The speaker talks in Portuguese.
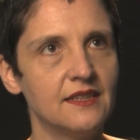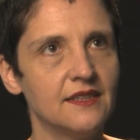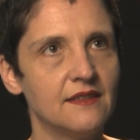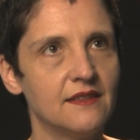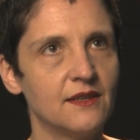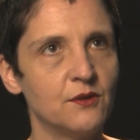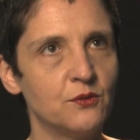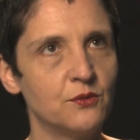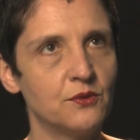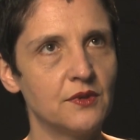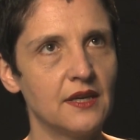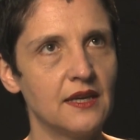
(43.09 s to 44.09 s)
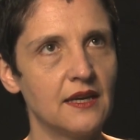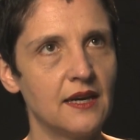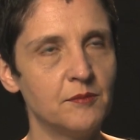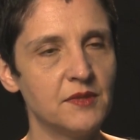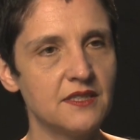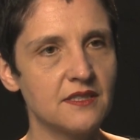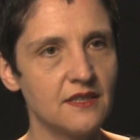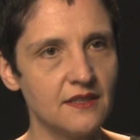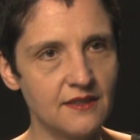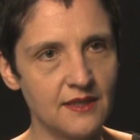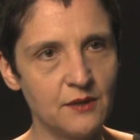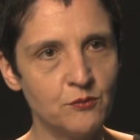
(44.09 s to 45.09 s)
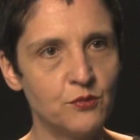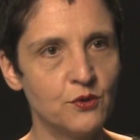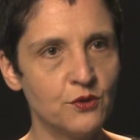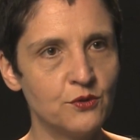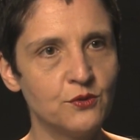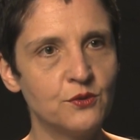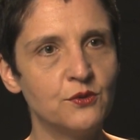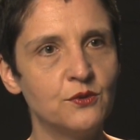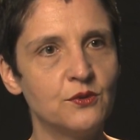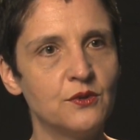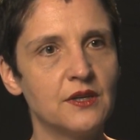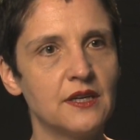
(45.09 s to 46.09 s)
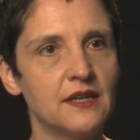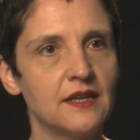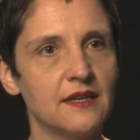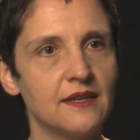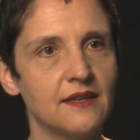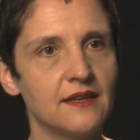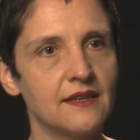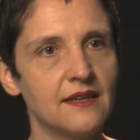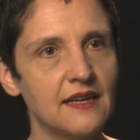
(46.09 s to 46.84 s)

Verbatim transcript: Então, é, a minha escrita é um pouco, é,